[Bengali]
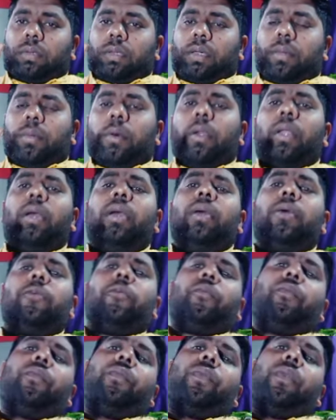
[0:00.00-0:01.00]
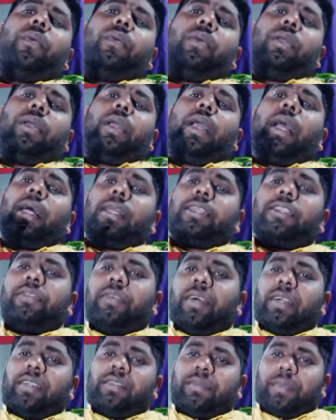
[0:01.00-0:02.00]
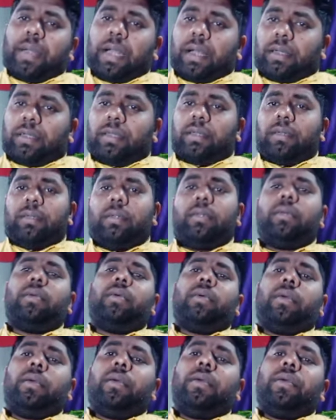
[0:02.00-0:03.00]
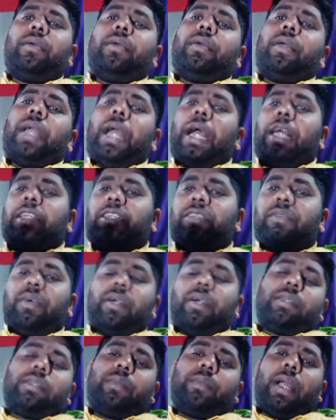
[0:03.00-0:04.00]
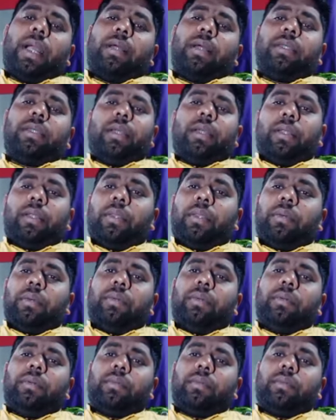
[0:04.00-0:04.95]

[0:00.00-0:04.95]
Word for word: কি বলে ওই যে অ্যাচিভার্স ম্যাগাজিন অ্যাচিভার্স ম্যাগাজিন কিন্তু